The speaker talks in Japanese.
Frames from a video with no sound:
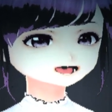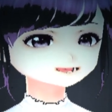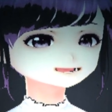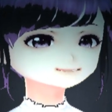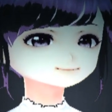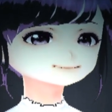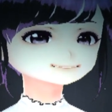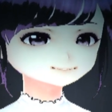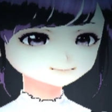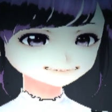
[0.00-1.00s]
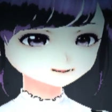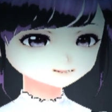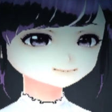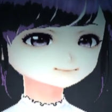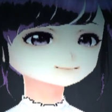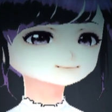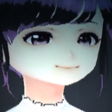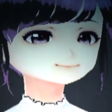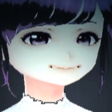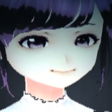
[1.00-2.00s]
いろうそくの火を
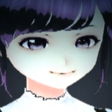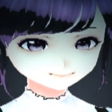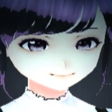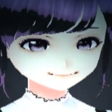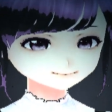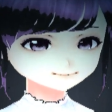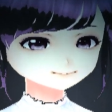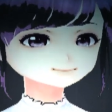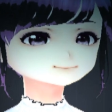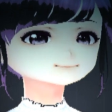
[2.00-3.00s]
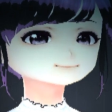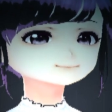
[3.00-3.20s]
移すんだ。